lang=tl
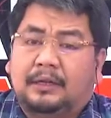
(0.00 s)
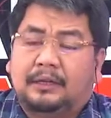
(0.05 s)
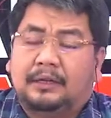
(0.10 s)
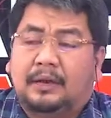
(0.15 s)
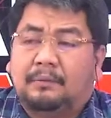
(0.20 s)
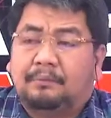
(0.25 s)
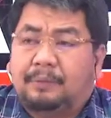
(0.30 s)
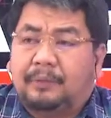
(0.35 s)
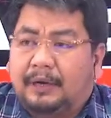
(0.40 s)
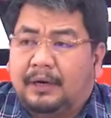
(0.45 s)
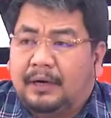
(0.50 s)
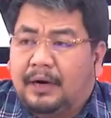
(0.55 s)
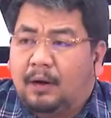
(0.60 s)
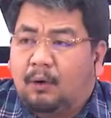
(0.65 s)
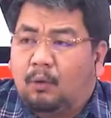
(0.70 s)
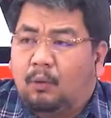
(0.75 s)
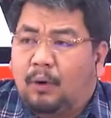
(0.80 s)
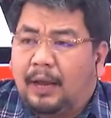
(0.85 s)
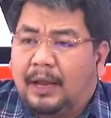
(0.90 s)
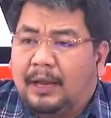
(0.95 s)
number uh,
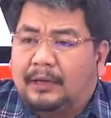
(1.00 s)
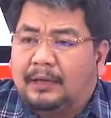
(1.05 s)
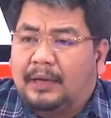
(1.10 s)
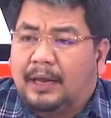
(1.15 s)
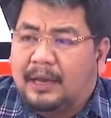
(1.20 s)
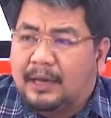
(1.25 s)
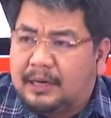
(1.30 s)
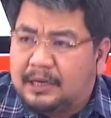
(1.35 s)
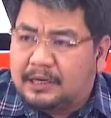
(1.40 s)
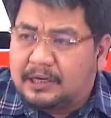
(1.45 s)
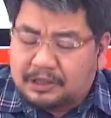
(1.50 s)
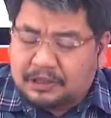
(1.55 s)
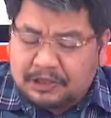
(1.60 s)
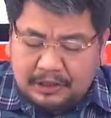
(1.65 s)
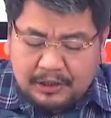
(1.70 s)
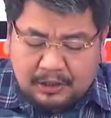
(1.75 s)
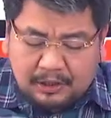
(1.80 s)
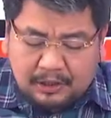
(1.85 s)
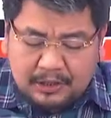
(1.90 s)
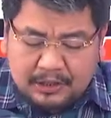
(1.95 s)

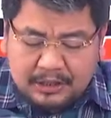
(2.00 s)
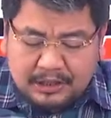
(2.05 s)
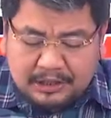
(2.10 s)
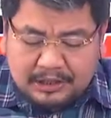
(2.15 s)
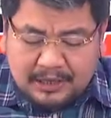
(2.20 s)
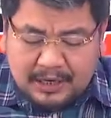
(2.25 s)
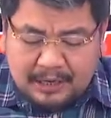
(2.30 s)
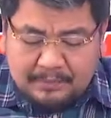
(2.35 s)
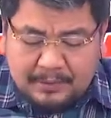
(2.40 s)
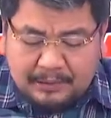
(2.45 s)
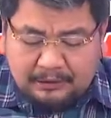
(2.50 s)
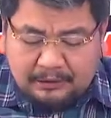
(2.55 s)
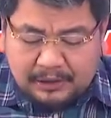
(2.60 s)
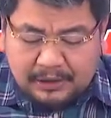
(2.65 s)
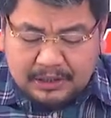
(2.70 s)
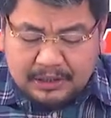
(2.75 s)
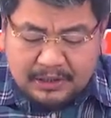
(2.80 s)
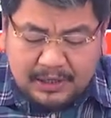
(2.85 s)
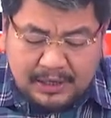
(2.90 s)
10730